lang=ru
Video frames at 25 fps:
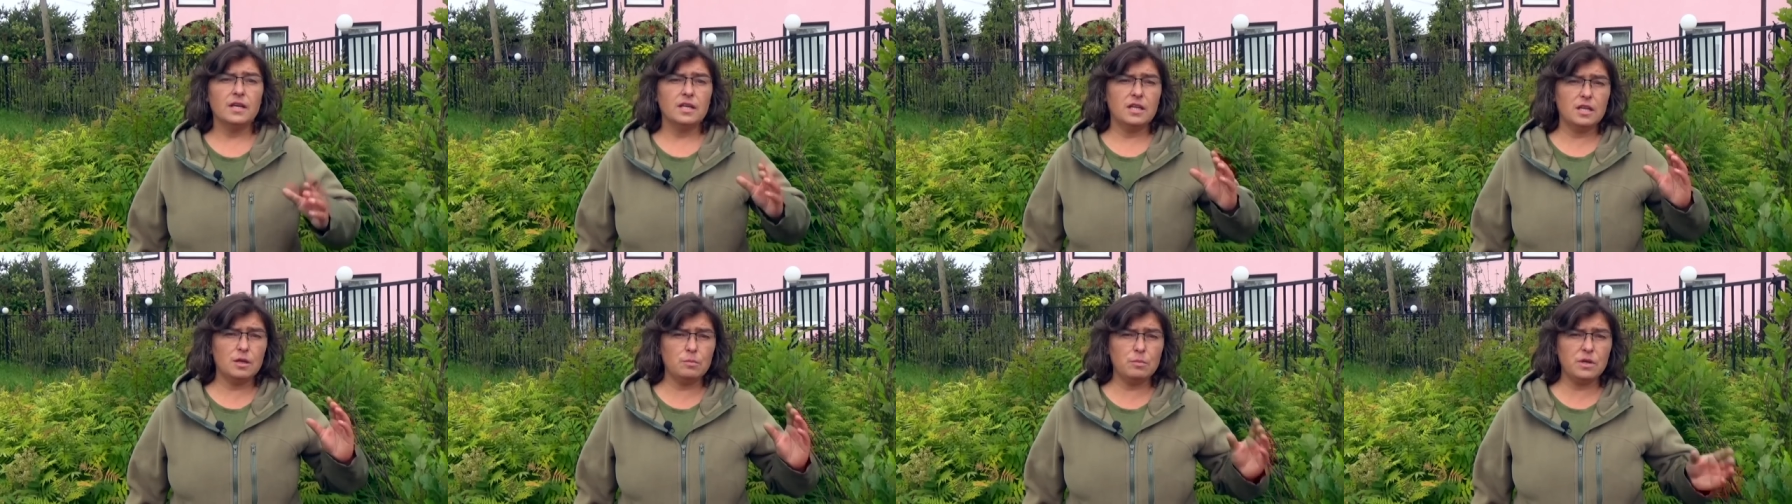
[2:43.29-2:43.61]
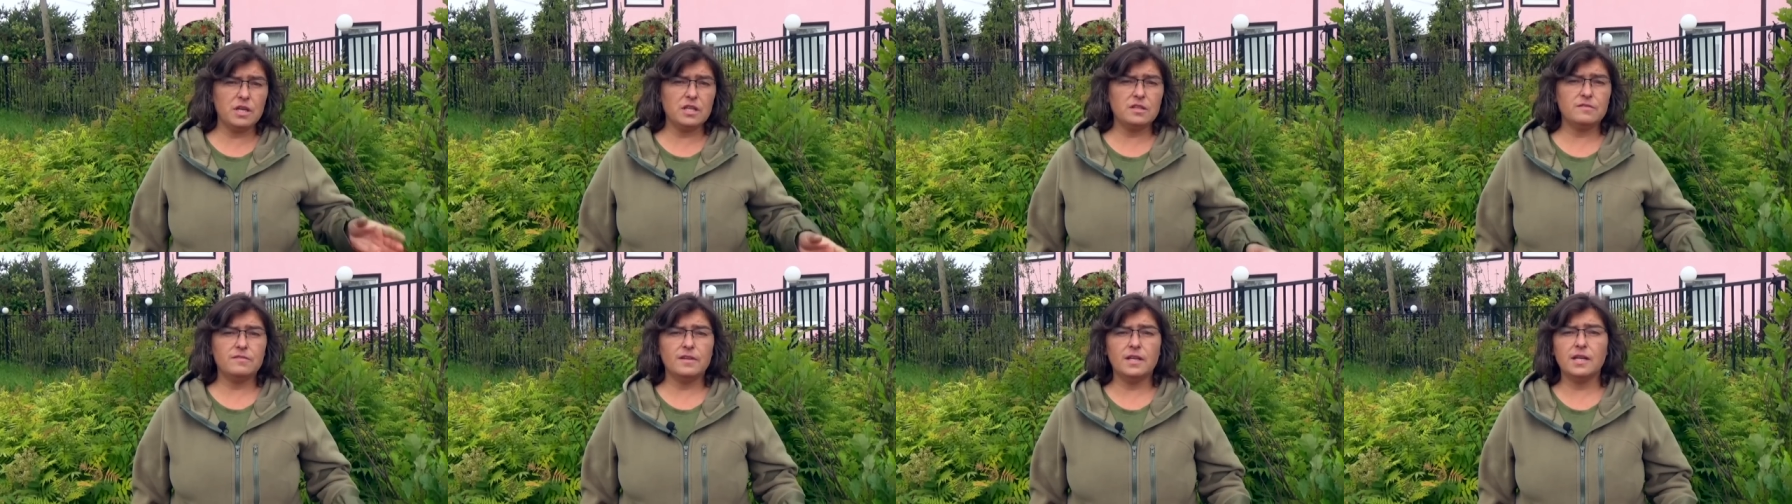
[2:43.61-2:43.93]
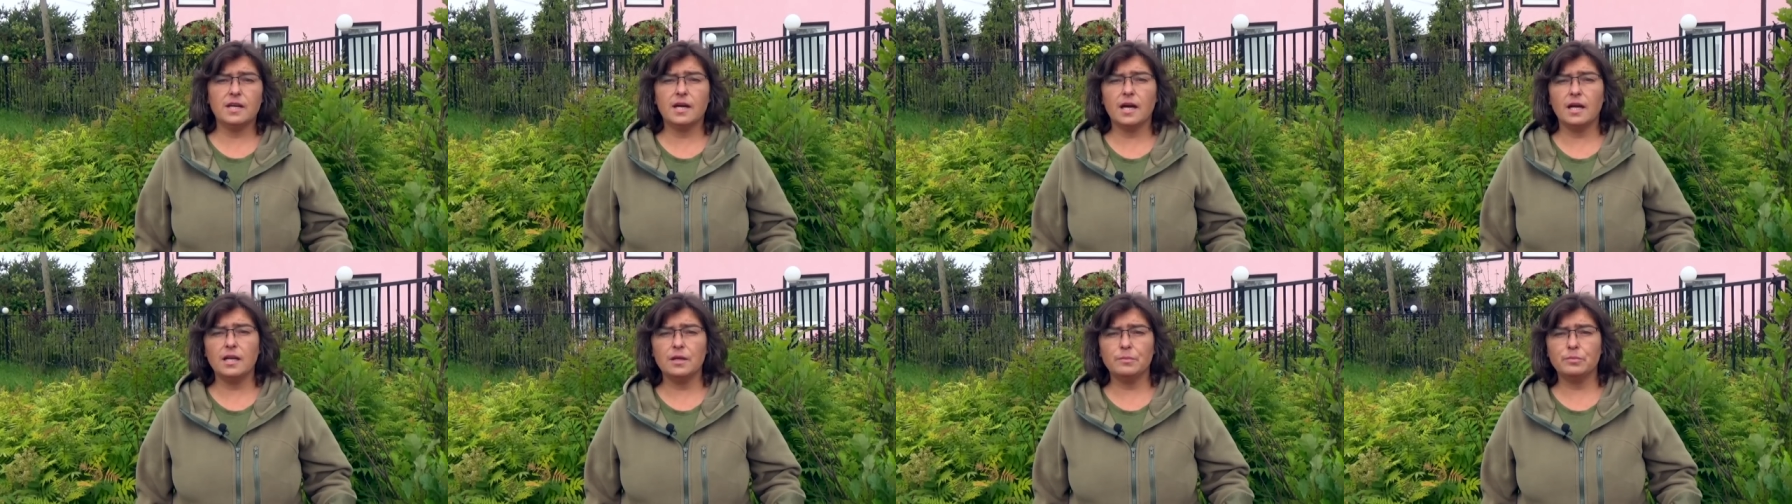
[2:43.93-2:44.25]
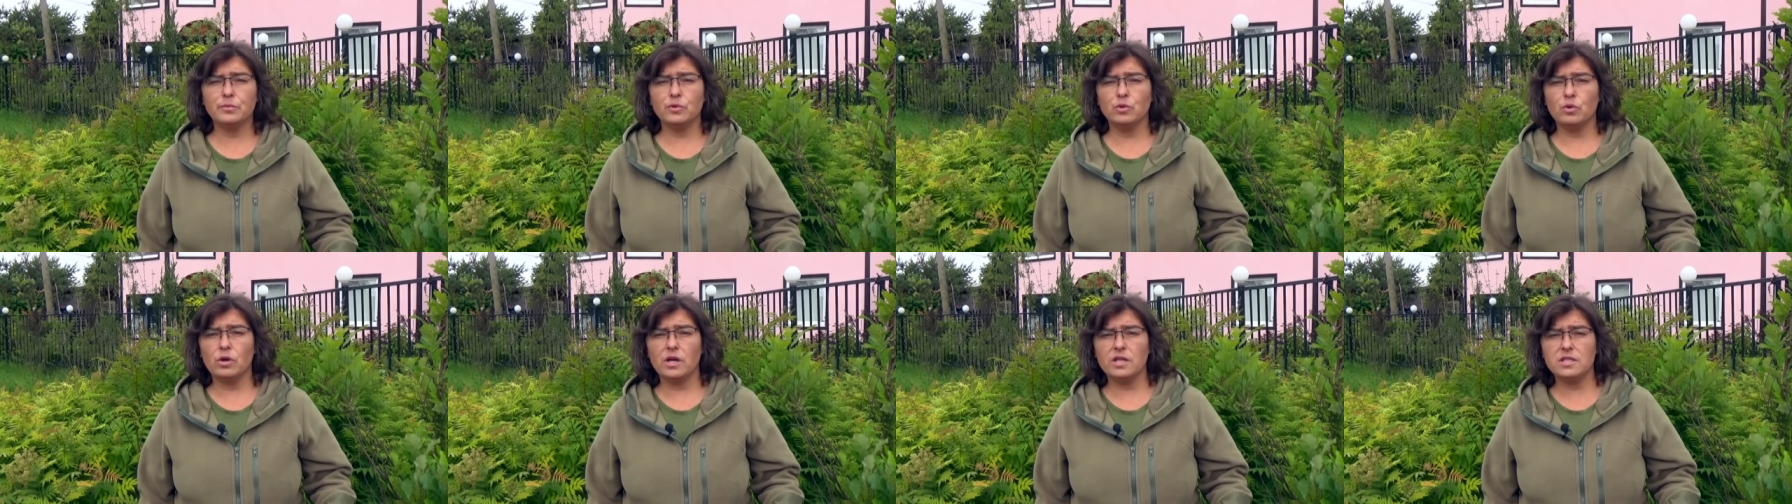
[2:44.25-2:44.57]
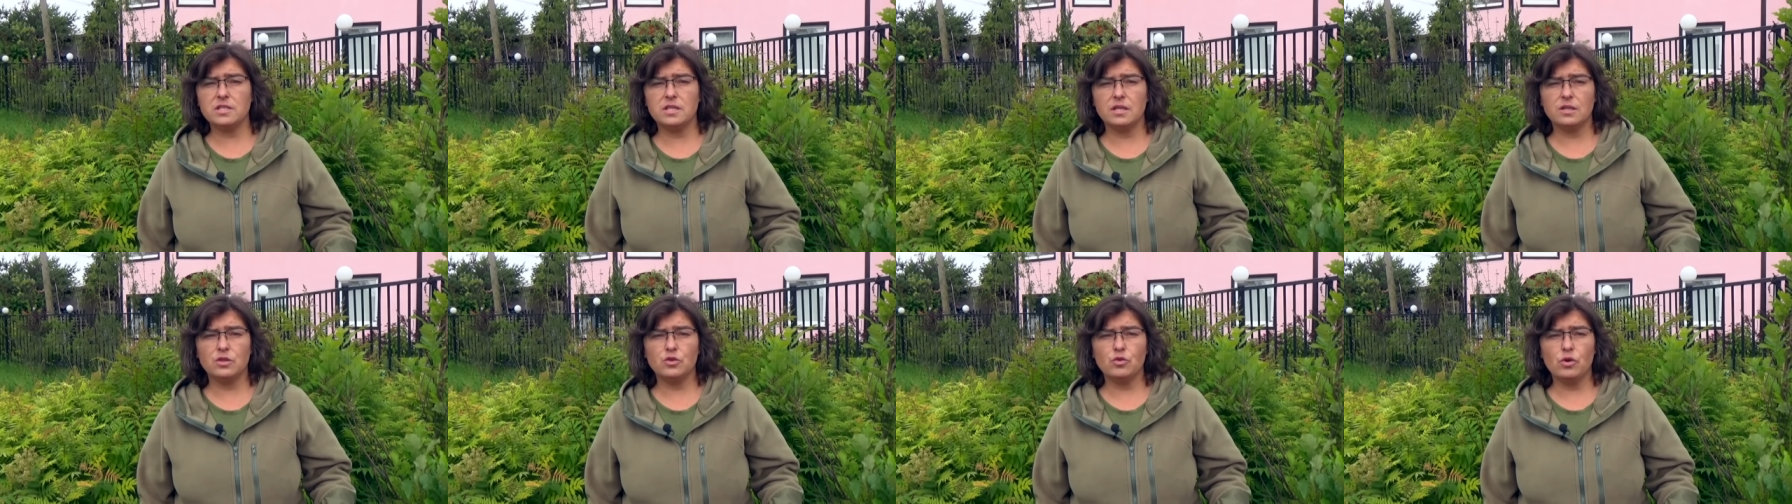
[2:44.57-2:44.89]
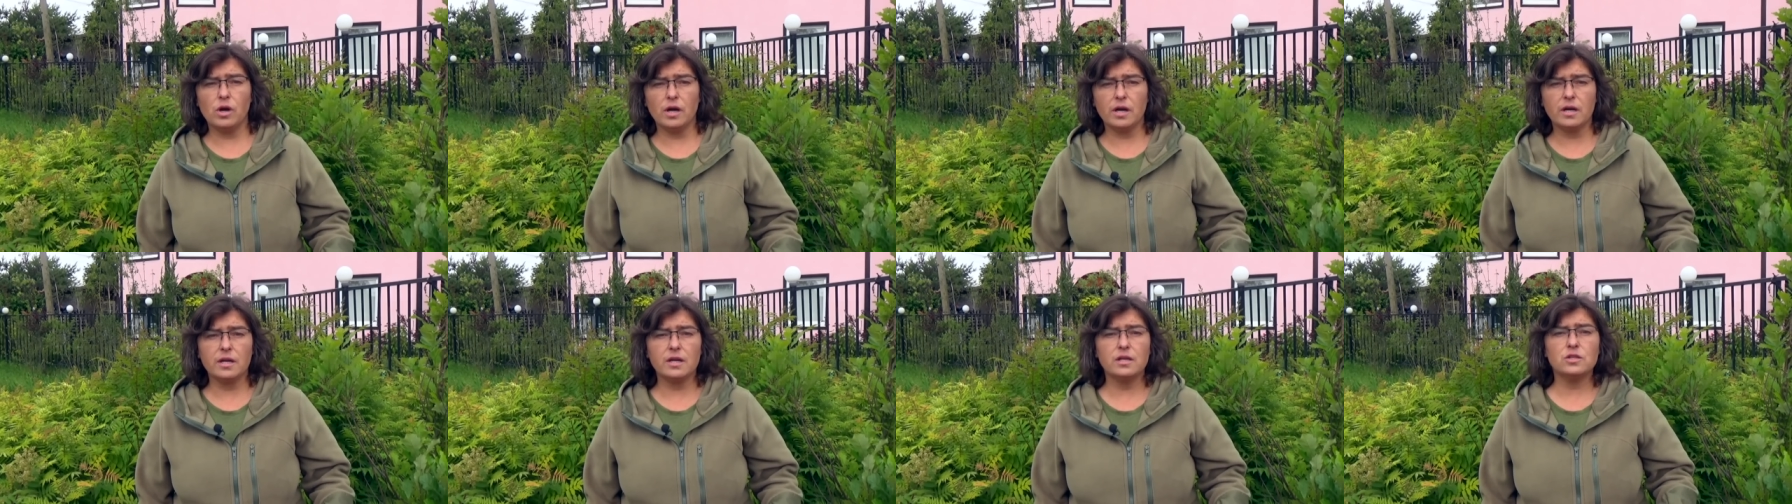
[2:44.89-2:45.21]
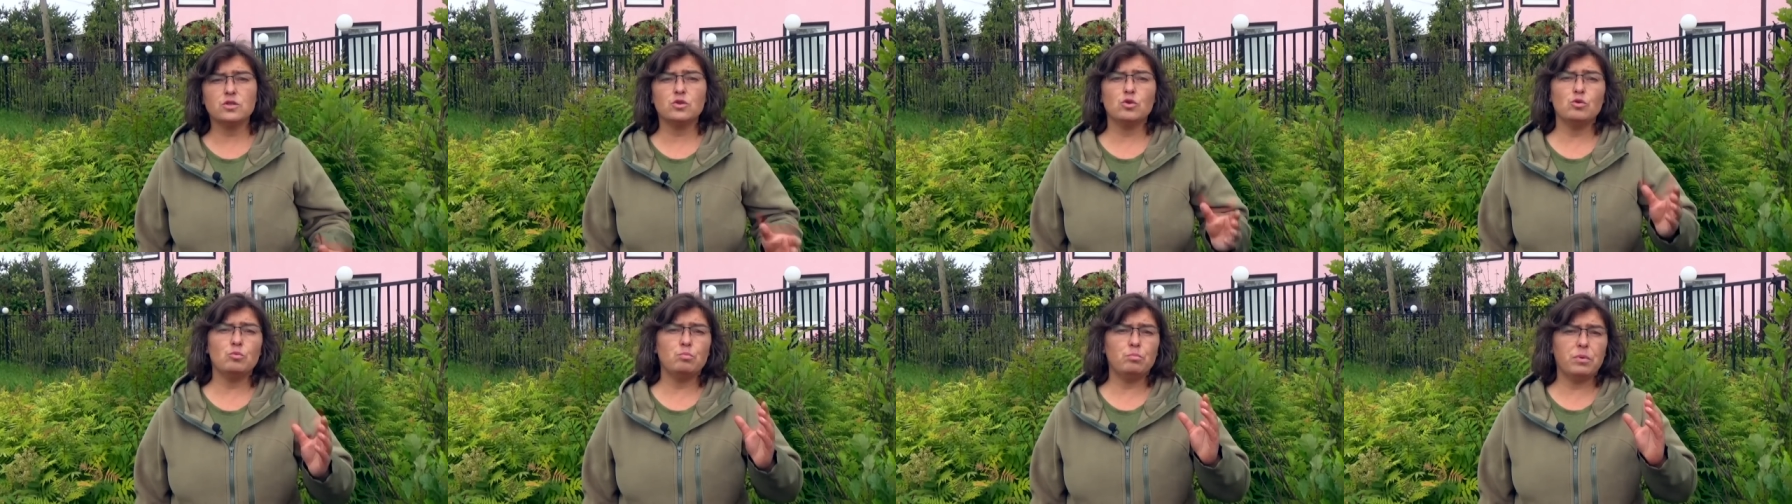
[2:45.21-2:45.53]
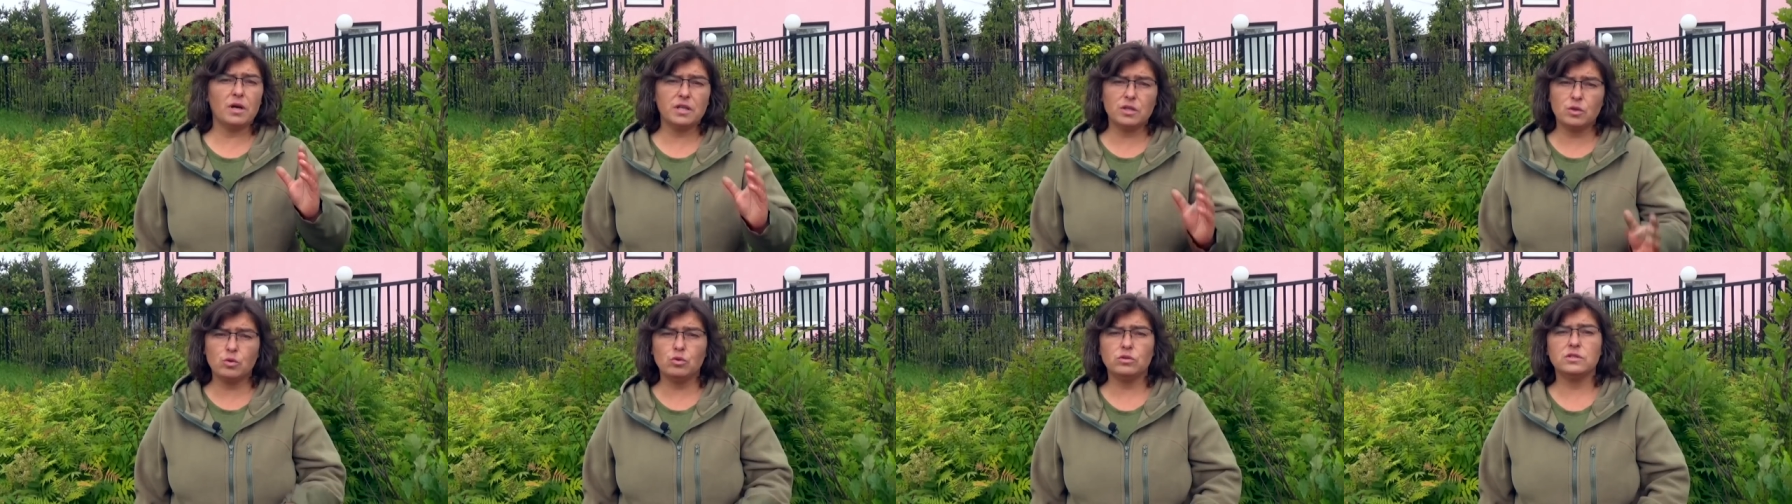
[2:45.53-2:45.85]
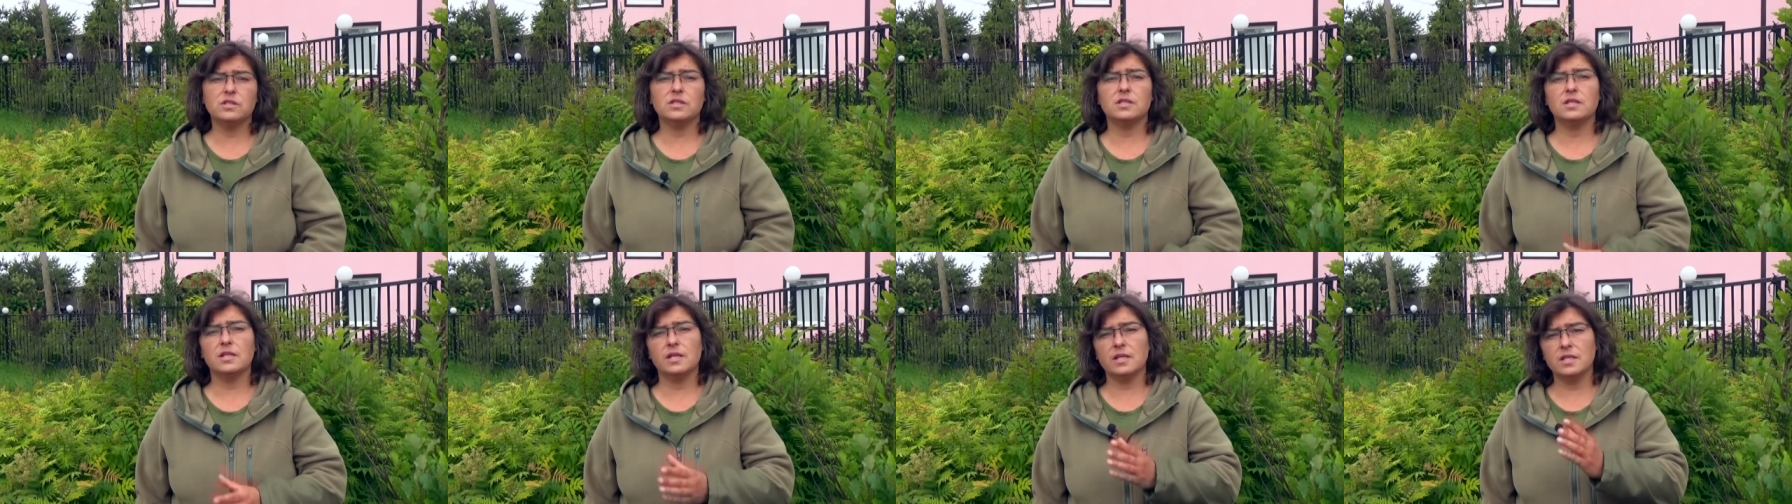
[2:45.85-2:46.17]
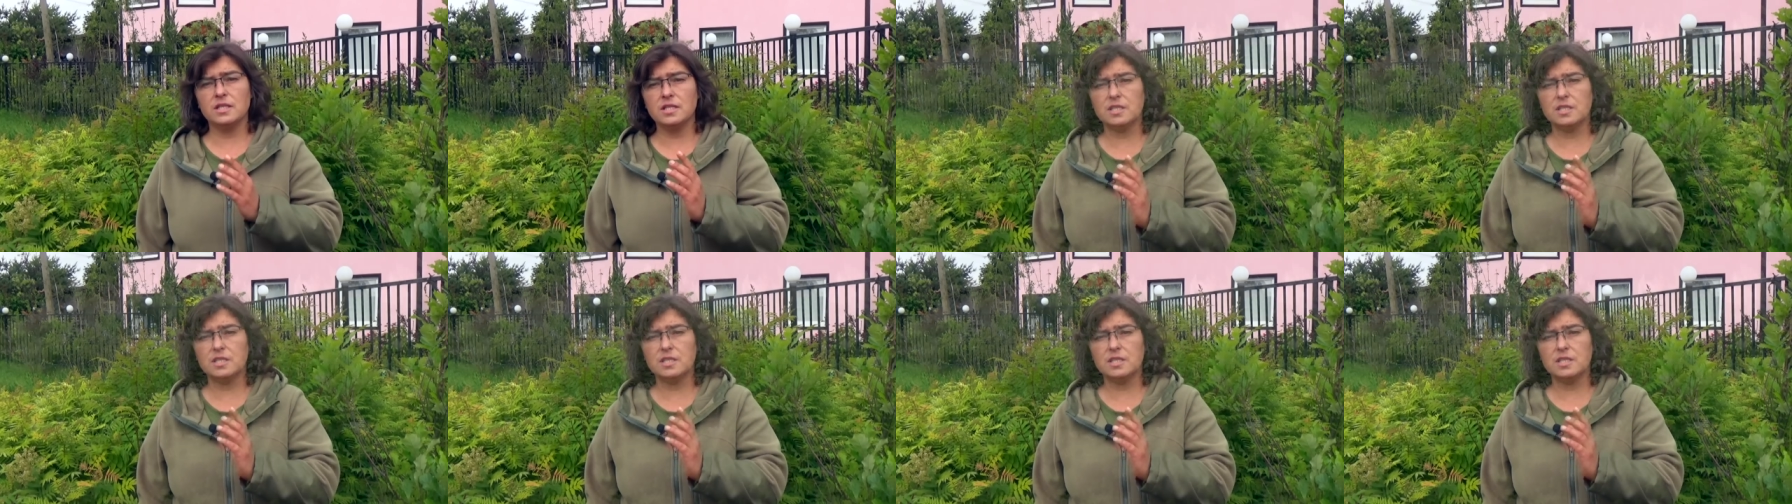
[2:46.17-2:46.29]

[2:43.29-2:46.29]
имеет великолепную осеннюю окраску, подходит для